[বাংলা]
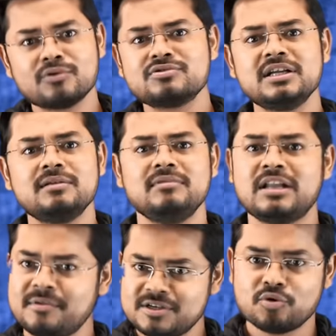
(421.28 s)
মানুষই
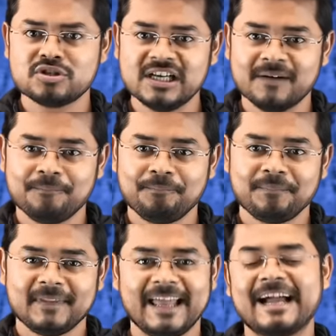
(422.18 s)
নিরামিষ ভোজি
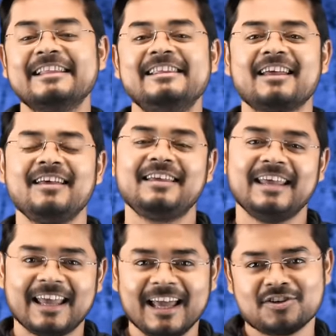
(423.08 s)
এখান থেকেই
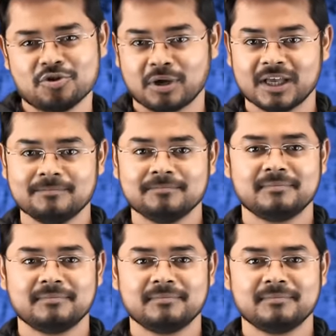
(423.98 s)
কেকের সঙ্গে